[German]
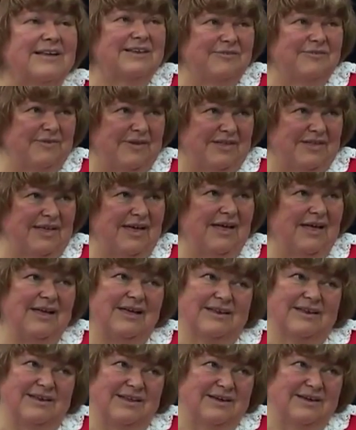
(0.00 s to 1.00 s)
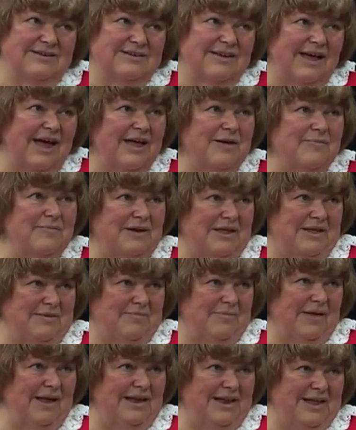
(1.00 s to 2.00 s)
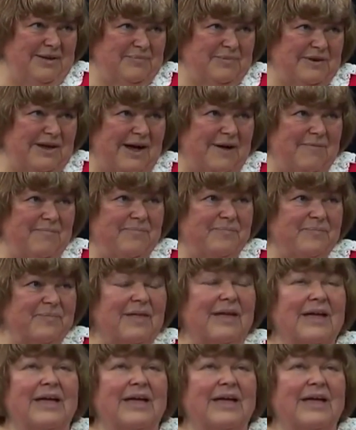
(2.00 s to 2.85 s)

die wir je in irgendeinem Leben erlebt haben.